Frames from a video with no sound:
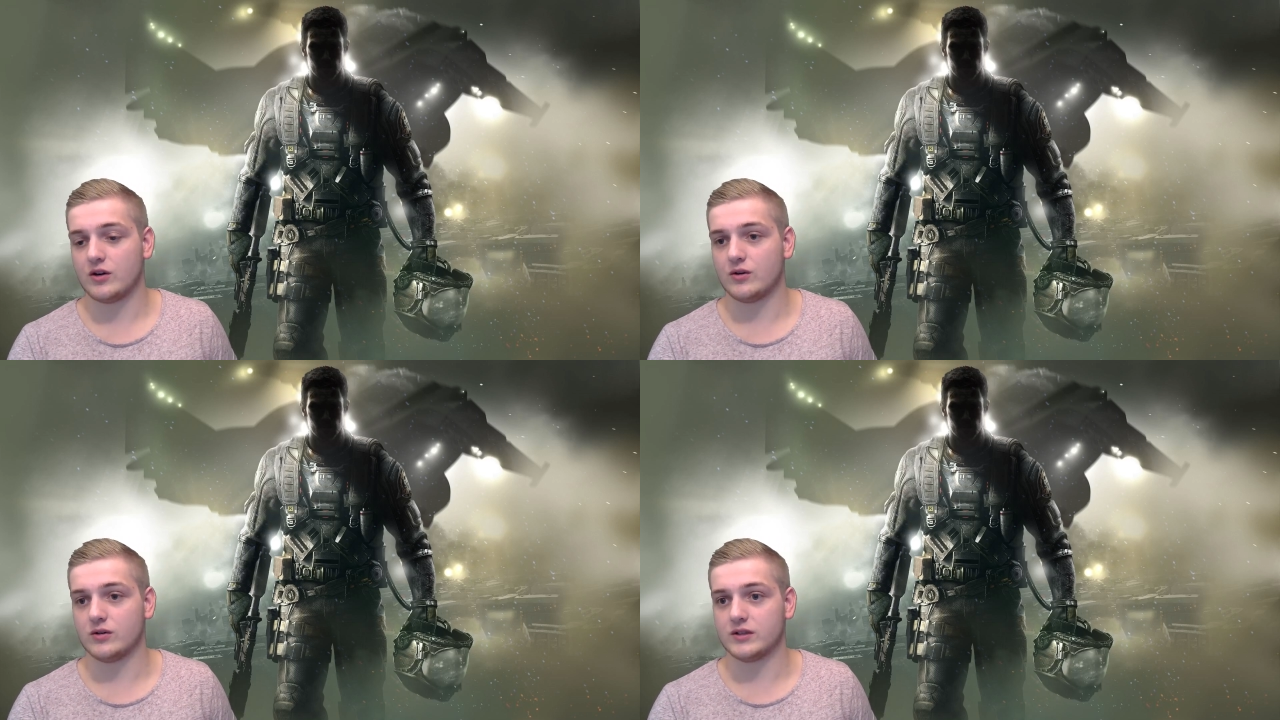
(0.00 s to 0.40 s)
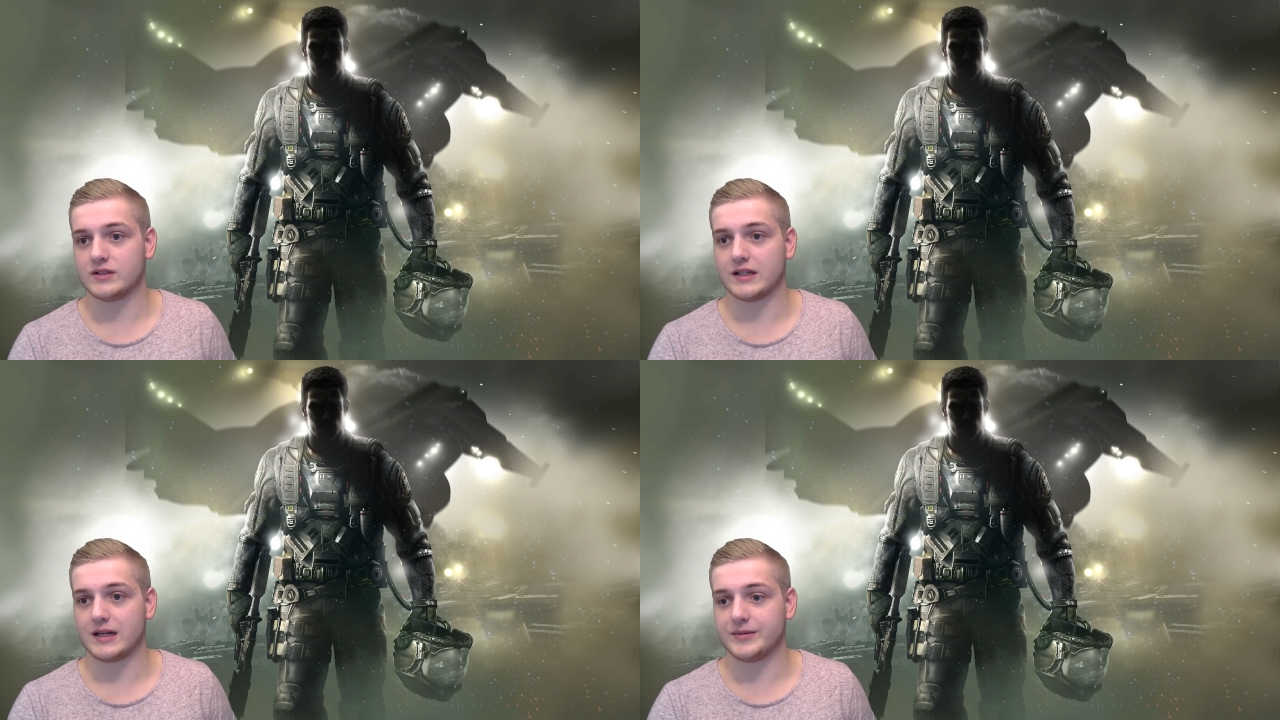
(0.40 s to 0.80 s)

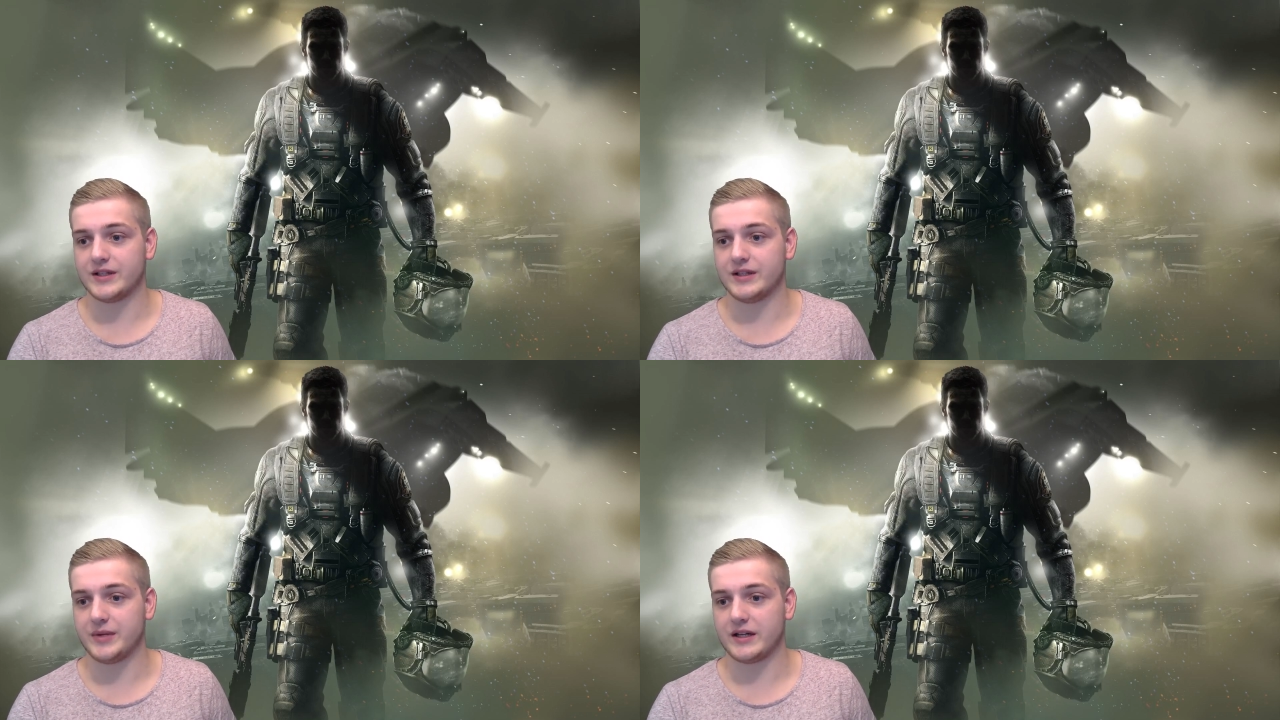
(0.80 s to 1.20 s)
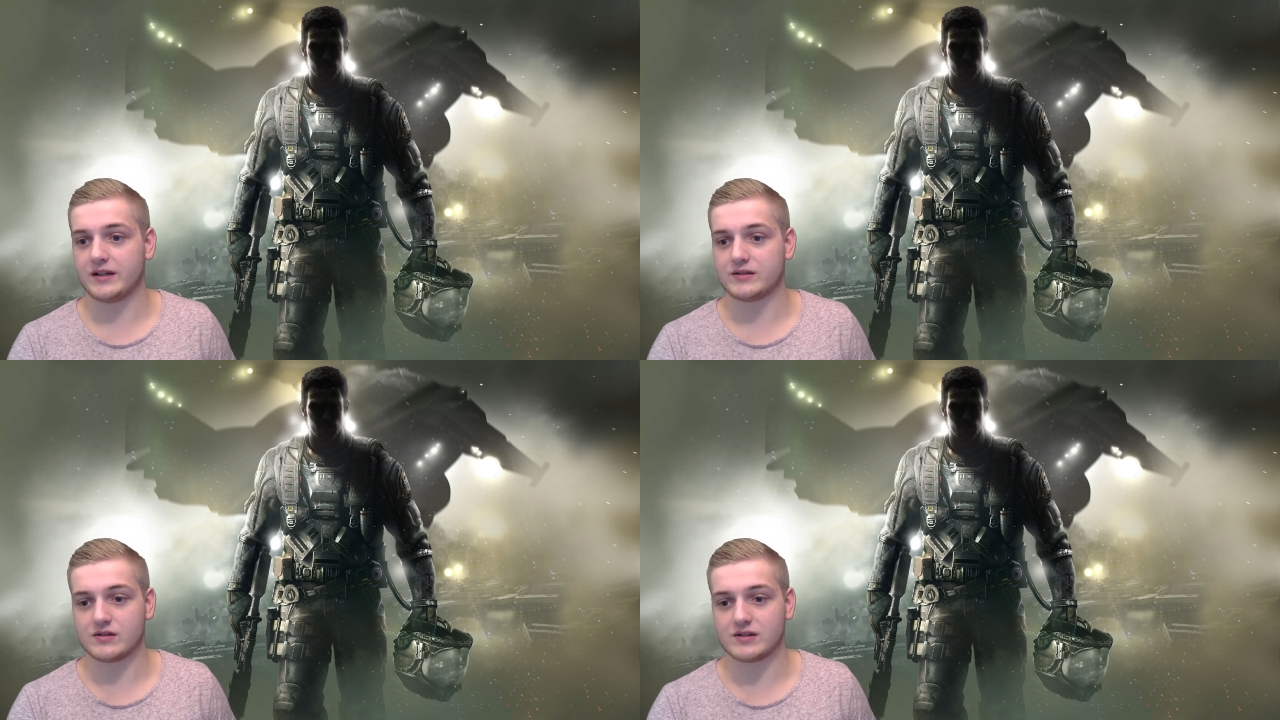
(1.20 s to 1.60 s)
und dann habt ihr die
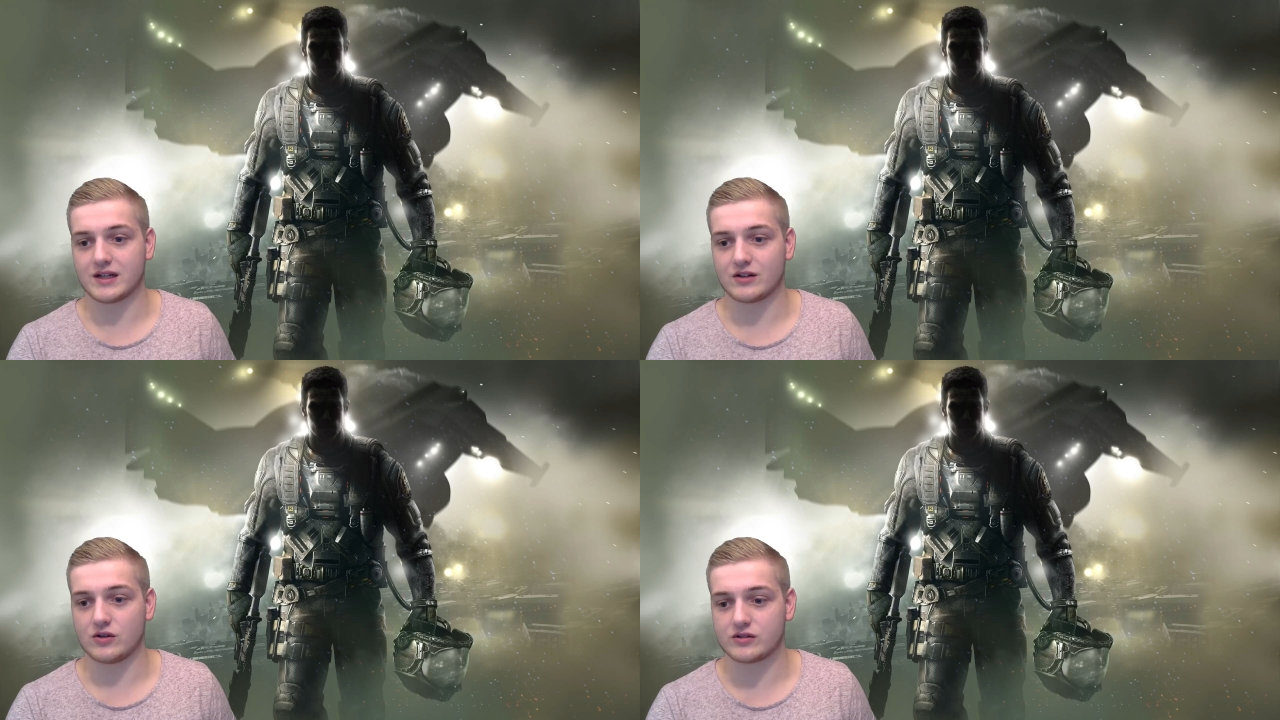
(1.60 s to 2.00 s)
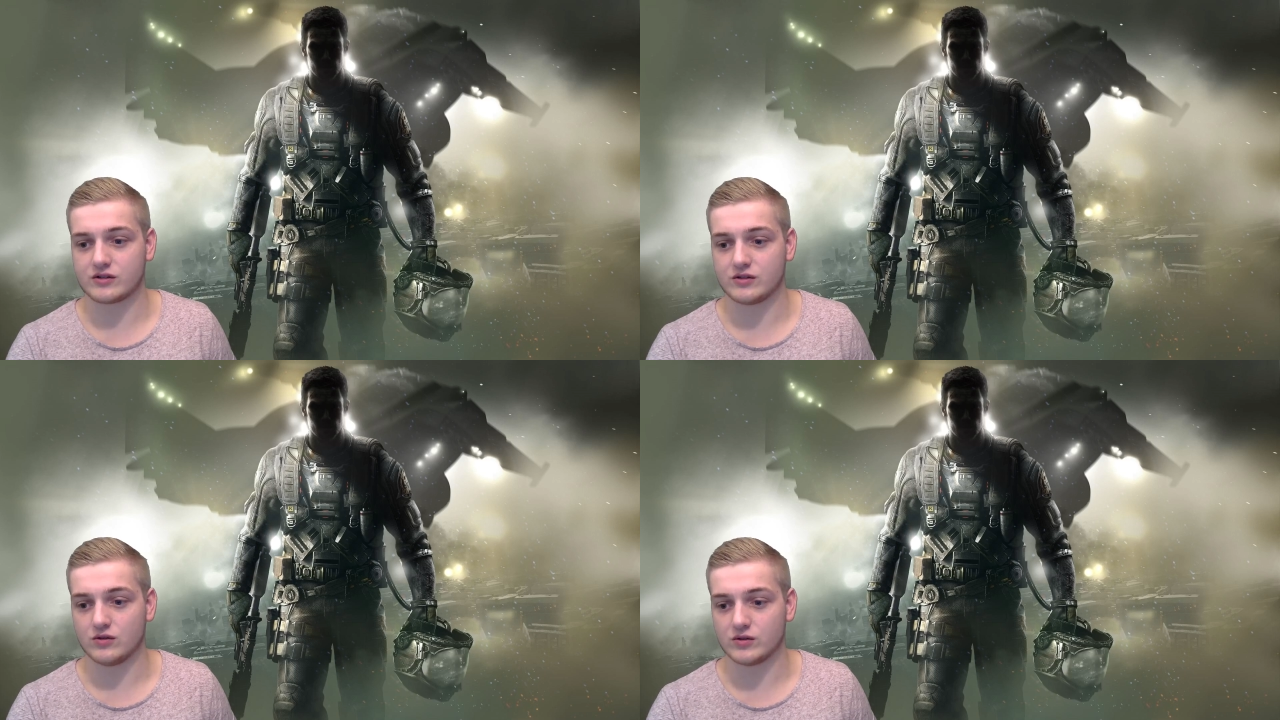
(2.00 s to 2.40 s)
Beta sozusagen
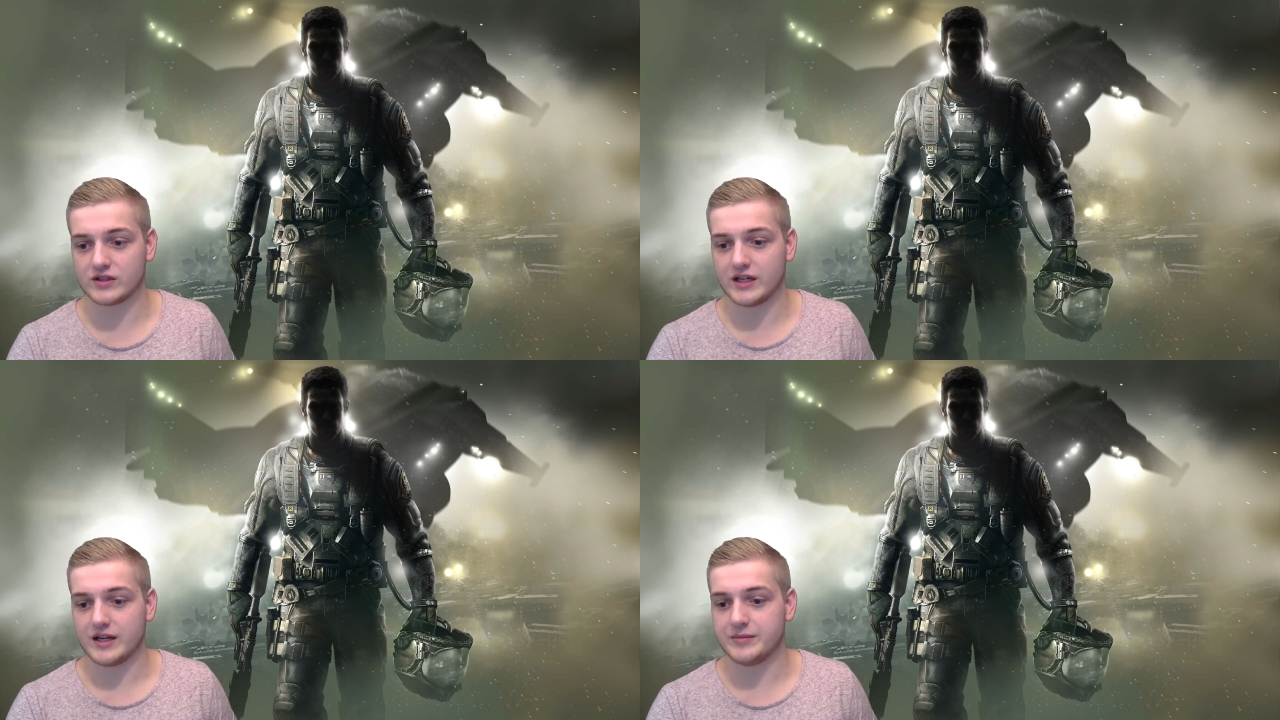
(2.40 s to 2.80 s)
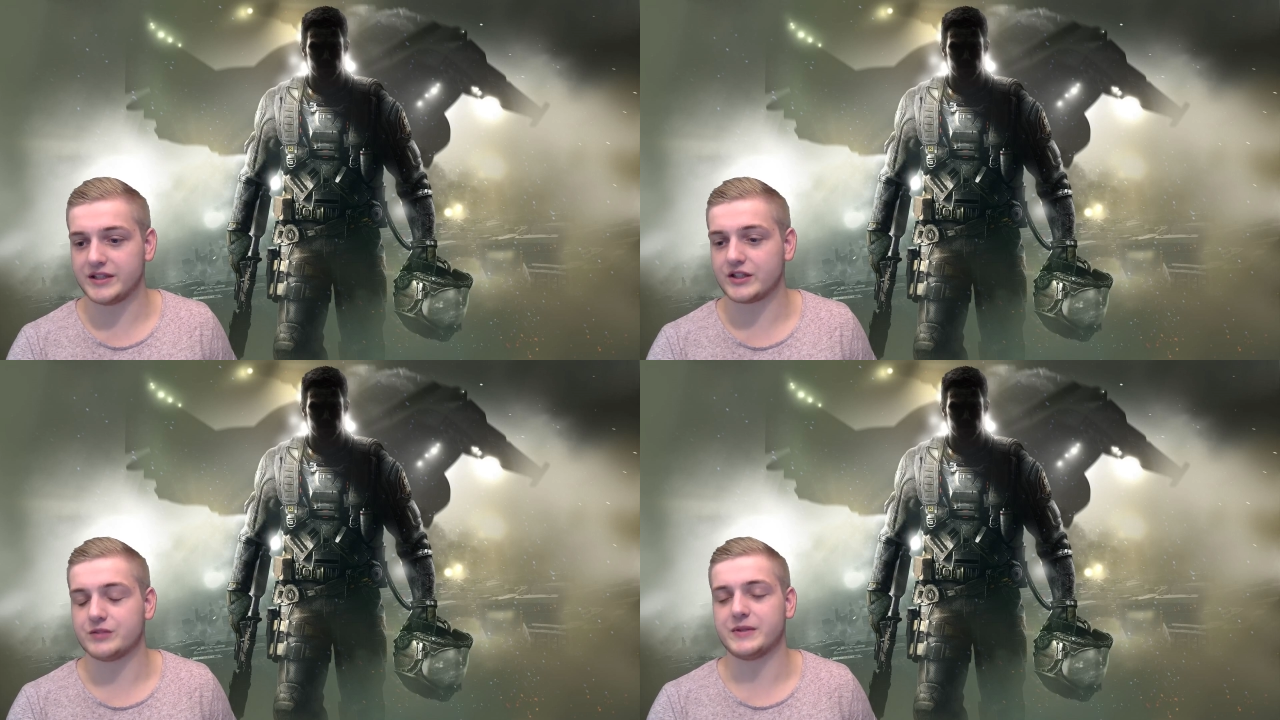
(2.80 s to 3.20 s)
kostenlos
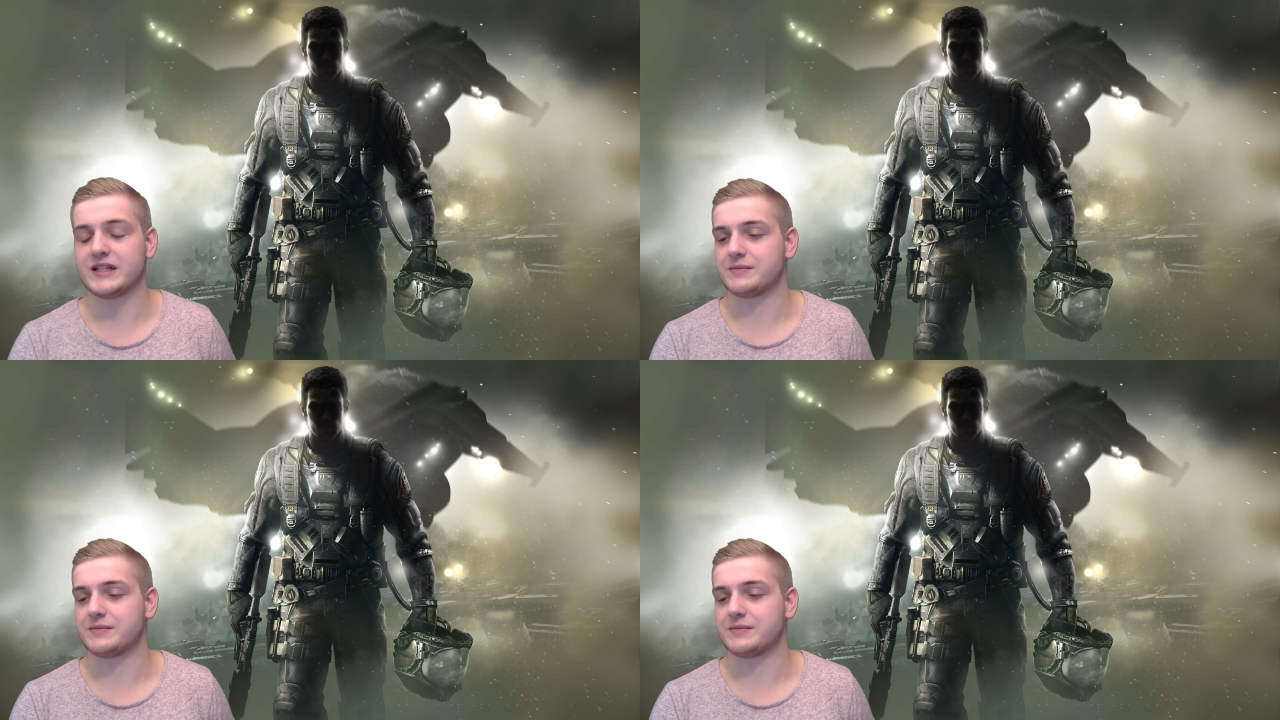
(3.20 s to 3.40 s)
mitgespielt.